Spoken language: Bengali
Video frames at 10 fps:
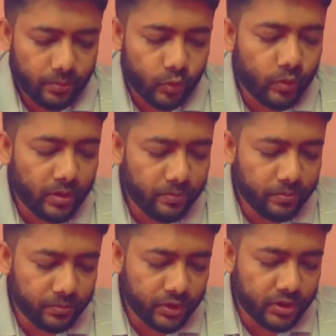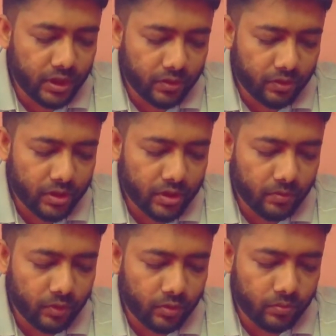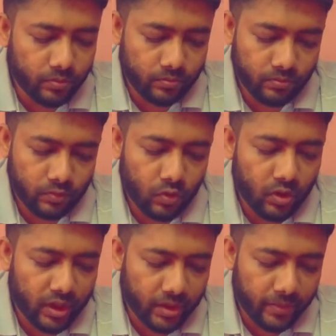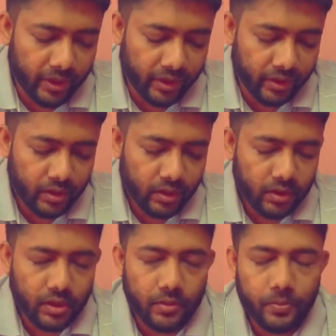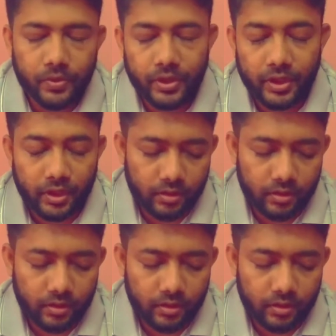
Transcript: প্রভাব বিস্তার করে যেমন অর্ডার ব্যয় তারপরে